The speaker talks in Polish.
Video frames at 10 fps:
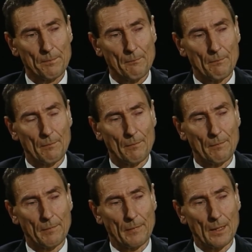
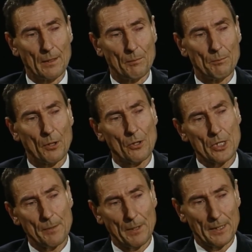Mm,
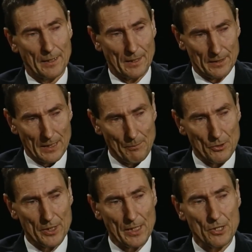proszę Pana, ja
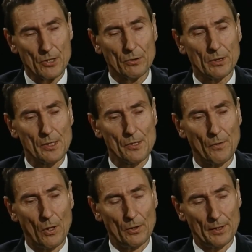może zacznę od tych
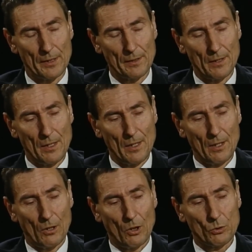zwolnień.
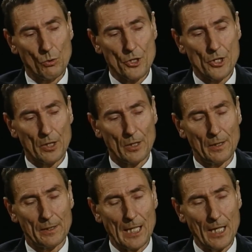Otóż e,
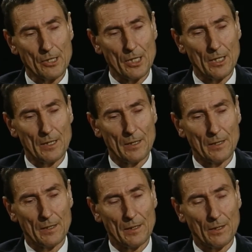ja się, e,
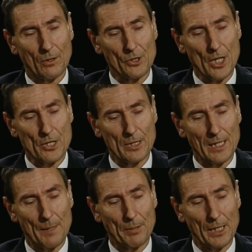chociaż
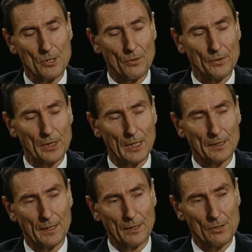dla pracownika
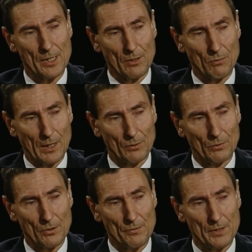danego zakładu,
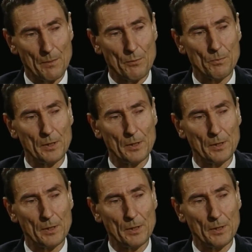oczywiście brzmi to